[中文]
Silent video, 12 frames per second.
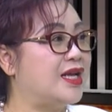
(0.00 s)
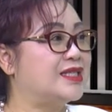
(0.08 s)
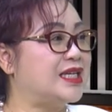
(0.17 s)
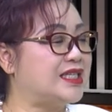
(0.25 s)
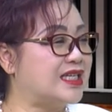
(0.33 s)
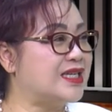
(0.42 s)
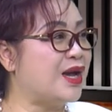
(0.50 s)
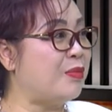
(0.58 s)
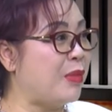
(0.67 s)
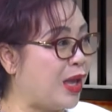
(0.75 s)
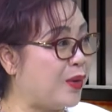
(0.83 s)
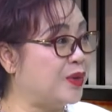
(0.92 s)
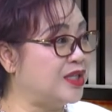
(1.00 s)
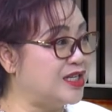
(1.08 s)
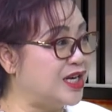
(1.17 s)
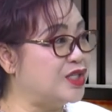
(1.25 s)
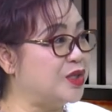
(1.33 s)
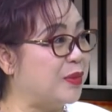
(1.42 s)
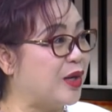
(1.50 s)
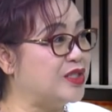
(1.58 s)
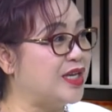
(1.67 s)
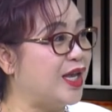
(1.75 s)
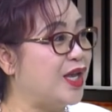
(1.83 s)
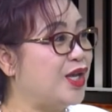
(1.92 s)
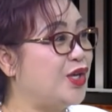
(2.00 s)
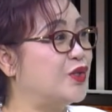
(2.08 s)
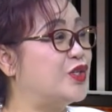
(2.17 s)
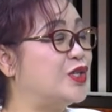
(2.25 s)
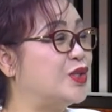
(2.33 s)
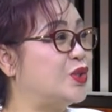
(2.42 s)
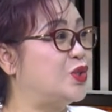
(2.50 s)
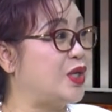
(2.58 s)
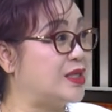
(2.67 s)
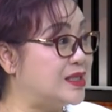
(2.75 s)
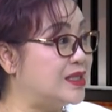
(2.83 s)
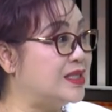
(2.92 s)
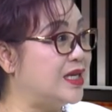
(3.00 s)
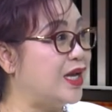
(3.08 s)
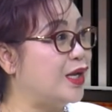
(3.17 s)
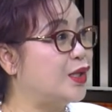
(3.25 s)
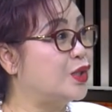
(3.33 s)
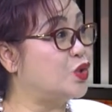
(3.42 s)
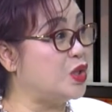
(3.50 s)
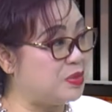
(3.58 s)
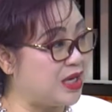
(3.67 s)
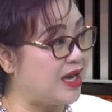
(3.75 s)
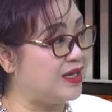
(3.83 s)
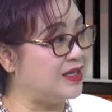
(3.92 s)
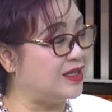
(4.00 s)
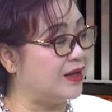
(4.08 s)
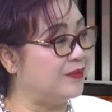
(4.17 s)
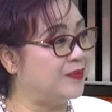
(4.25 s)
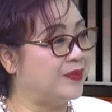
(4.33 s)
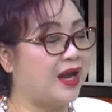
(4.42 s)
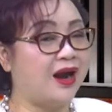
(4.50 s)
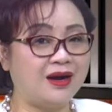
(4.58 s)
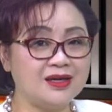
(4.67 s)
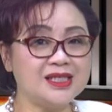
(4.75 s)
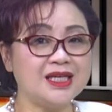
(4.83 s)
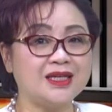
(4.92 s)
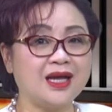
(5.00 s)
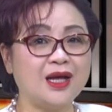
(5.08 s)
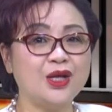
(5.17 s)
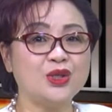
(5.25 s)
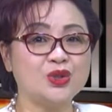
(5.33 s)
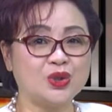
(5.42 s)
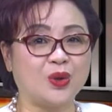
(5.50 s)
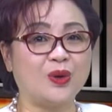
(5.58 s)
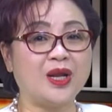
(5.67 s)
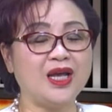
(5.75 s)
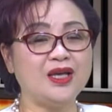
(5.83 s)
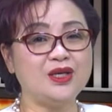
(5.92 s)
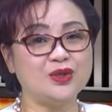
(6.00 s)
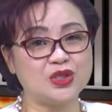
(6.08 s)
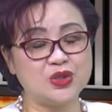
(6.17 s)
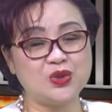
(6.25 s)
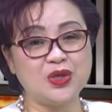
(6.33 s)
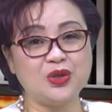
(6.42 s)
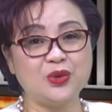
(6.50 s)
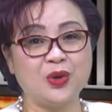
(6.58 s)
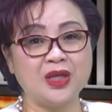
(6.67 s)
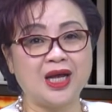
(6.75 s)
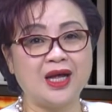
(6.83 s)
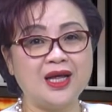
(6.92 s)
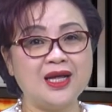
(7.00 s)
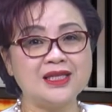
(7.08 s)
再加上美国的人寿保险又是全世界最便宜的，嗯，而且呢种类又是最多的。